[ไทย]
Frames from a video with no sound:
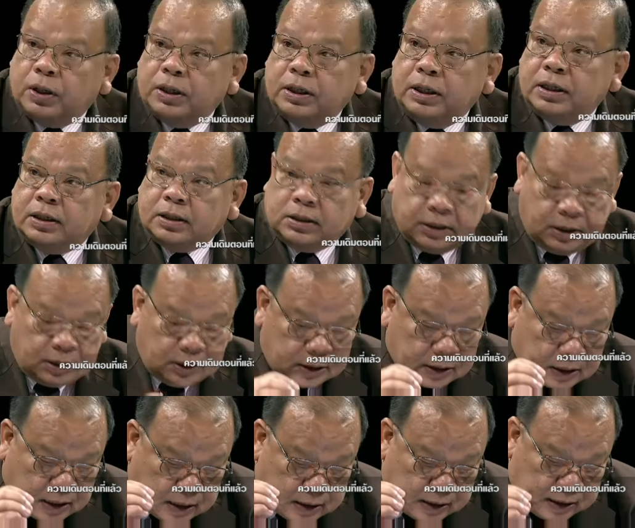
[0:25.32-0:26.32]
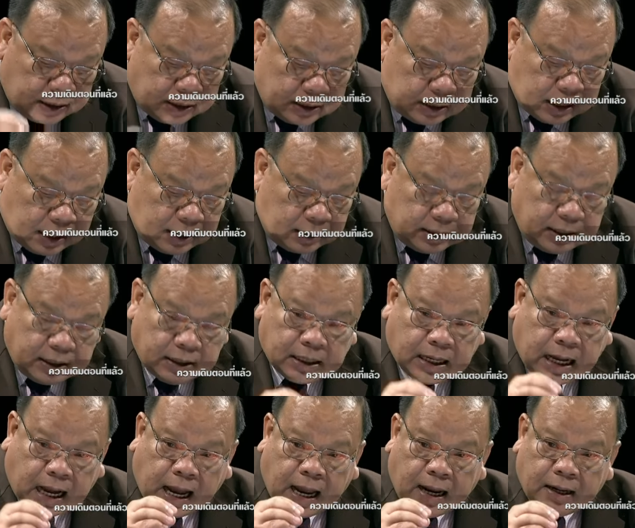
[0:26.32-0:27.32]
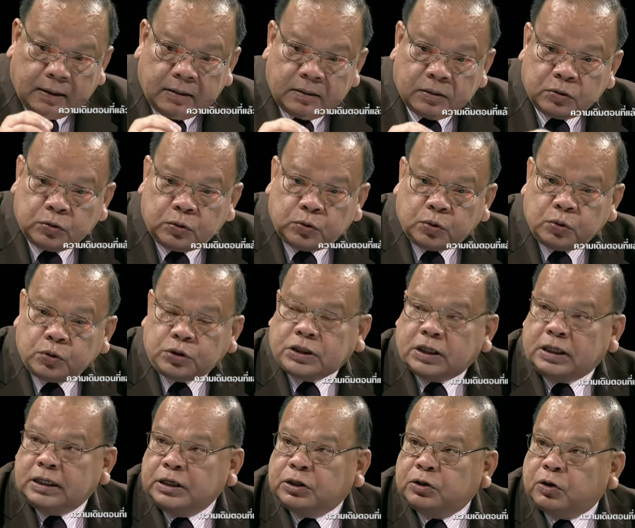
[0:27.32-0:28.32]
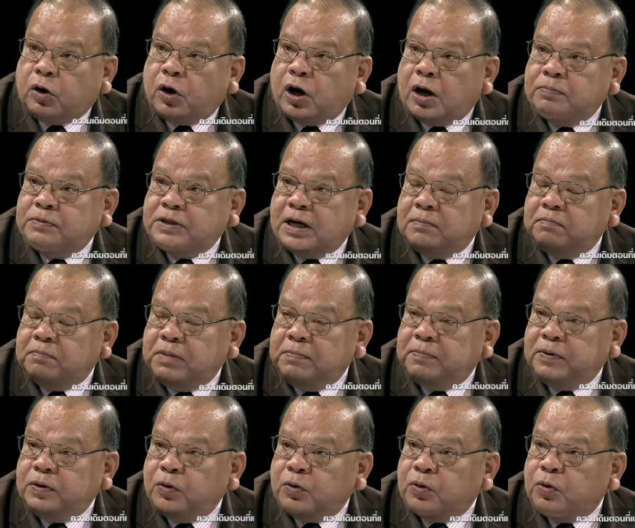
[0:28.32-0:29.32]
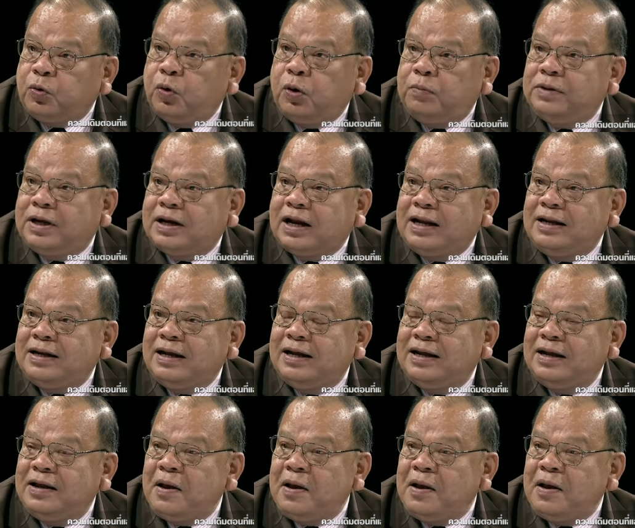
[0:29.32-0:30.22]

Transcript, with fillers: นนี้คือคดีในเรื่องการทุจริตคอร์รัปชันมีประโยชน์รวมทั้งนั้นเลย